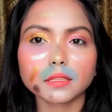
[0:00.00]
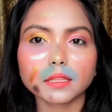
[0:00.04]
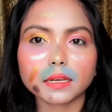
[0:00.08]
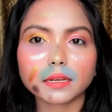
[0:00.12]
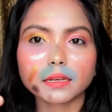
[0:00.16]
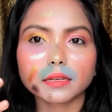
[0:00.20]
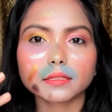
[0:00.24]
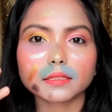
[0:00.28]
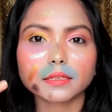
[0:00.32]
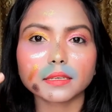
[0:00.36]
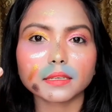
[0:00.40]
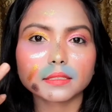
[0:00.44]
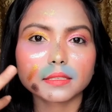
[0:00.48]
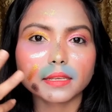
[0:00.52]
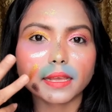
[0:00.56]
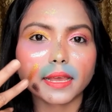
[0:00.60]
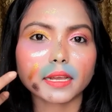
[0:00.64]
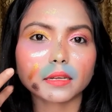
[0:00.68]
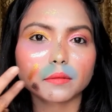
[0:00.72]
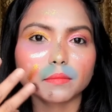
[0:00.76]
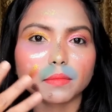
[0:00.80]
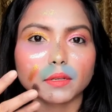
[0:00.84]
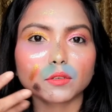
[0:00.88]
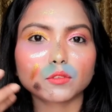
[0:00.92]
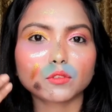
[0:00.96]
দেখা যায় যে
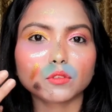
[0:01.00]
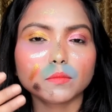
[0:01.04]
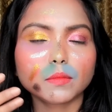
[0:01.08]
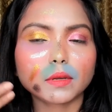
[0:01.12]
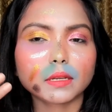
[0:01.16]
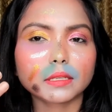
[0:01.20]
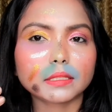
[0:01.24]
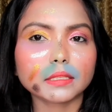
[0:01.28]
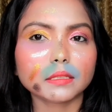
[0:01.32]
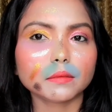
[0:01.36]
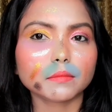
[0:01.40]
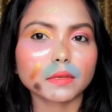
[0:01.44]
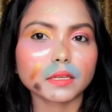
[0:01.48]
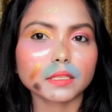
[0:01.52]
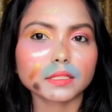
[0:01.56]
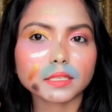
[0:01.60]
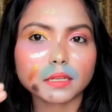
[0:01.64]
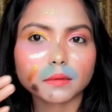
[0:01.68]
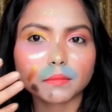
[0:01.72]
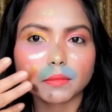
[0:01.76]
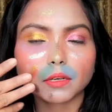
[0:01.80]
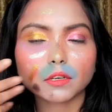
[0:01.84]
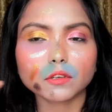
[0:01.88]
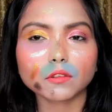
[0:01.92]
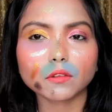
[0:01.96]
একবার দুইবার তিনবার
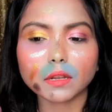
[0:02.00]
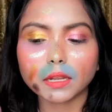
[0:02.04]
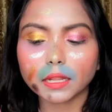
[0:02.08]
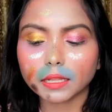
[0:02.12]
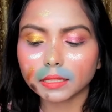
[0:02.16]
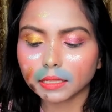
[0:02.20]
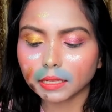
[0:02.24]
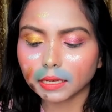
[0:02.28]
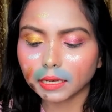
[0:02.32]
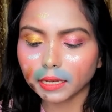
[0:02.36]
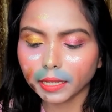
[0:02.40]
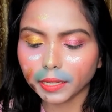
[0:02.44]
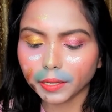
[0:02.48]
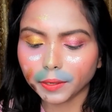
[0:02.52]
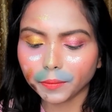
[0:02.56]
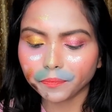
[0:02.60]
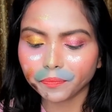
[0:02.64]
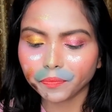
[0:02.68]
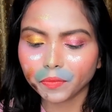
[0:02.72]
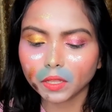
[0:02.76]
চারবার ডলা দিলেই